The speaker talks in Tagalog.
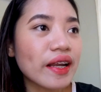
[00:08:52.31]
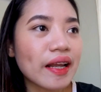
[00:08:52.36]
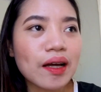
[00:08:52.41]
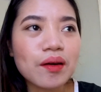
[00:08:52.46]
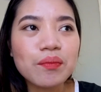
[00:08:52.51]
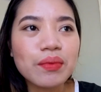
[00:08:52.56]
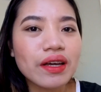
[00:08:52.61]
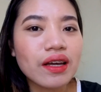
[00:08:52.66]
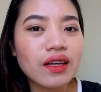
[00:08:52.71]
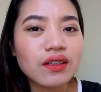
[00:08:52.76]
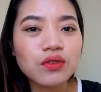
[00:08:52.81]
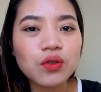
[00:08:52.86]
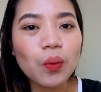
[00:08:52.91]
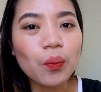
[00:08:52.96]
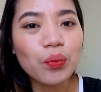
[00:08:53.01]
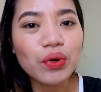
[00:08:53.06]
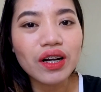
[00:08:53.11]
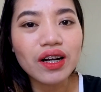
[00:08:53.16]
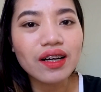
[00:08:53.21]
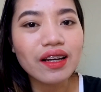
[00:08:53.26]
Grabe,
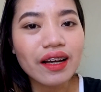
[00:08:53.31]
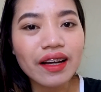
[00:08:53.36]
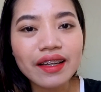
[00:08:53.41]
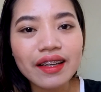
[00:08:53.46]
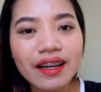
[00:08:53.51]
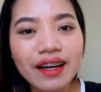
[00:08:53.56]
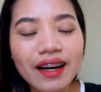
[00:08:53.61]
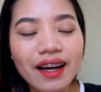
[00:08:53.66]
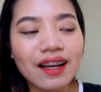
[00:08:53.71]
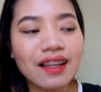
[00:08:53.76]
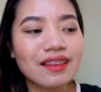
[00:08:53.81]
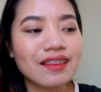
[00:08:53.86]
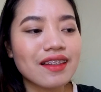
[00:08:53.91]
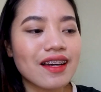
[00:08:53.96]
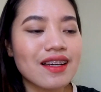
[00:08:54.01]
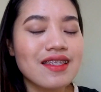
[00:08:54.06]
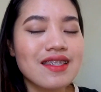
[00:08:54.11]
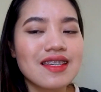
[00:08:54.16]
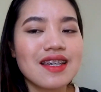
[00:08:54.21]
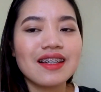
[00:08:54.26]
sobrang laki ng kaltas.